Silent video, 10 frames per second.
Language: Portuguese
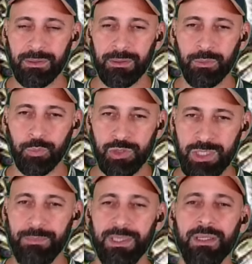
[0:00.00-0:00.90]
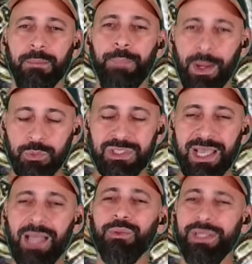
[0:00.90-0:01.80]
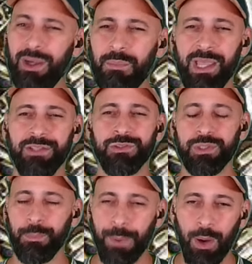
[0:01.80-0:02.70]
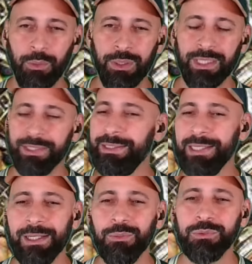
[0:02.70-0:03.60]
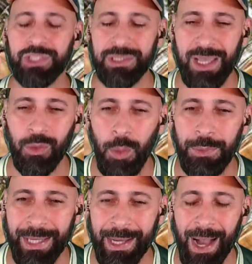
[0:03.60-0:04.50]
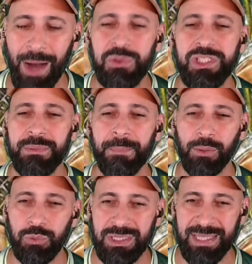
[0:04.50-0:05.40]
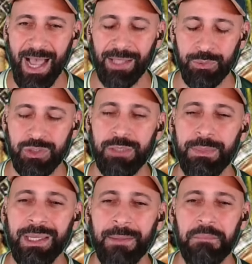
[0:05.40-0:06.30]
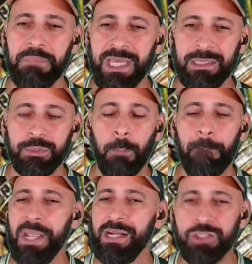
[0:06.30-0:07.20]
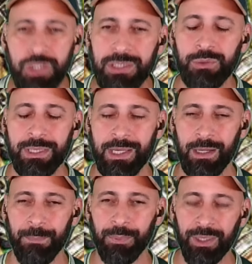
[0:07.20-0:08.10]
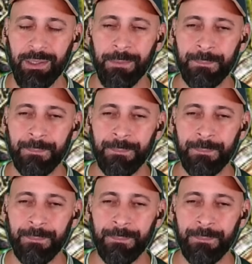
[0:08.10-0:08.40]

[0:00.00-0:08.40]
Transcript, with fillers: Um time bagunçado, realmente. São Paulo não tinha como negar. Um time bagunçado, um time mesmo perdido em campo, né?